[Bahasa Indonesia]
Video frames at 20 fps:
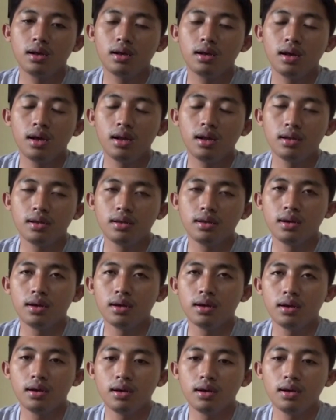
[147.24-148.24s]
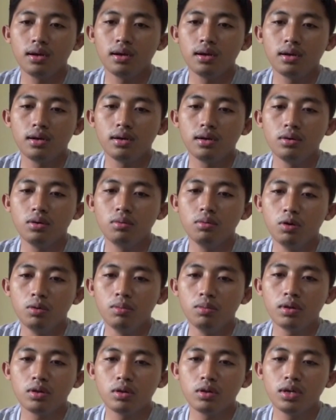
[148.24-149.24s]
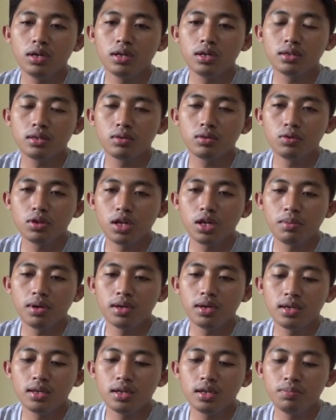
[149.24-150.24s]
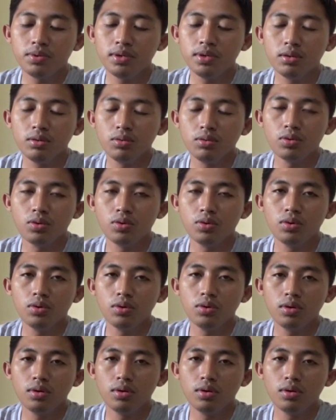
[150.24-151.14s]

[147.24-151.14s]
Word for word: halayak umum atau yang terutamanya lebih untuk